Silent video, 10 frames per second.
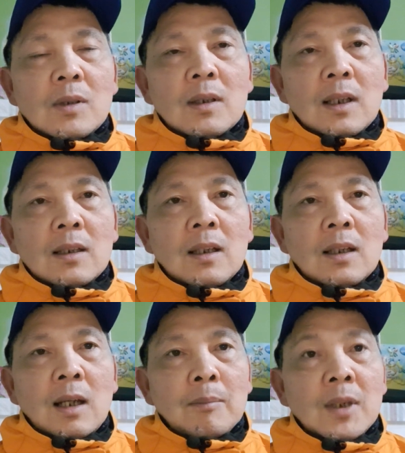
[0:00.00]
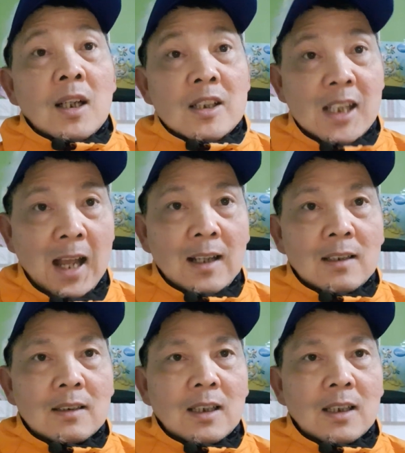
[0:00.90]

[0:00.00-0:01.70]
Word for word: nhất là nên làm đơn sẵn